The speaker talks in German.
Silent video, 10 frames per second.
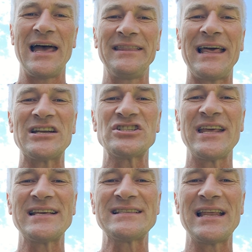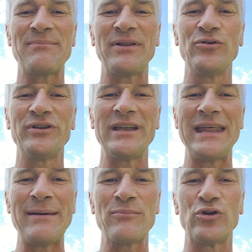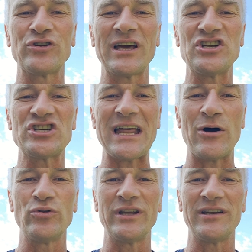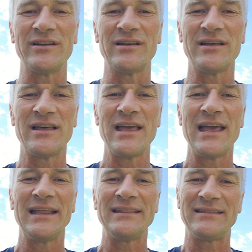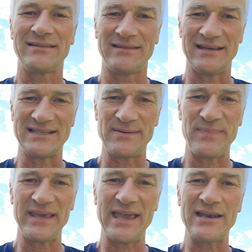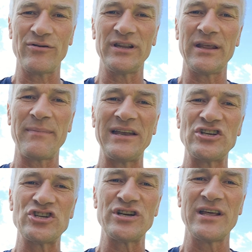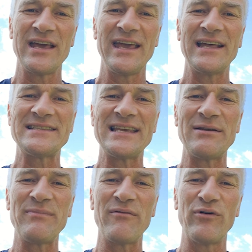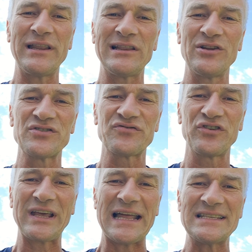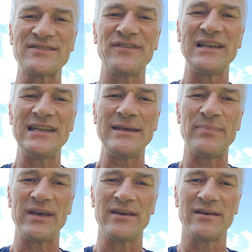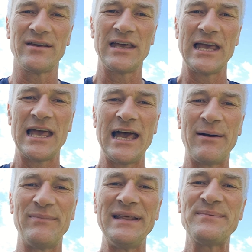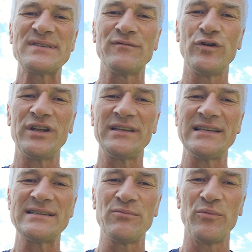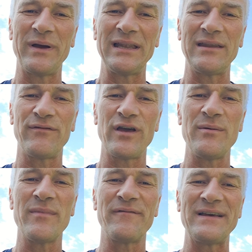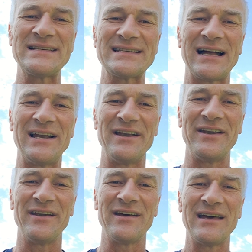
Da stehe ich selber nur daneben und kann staunen. Diese Begegnungen der Menschen erzählen mir wortlos von ganz viel Liebe. Am liebsten würde ich diese Momente für immer festhalten.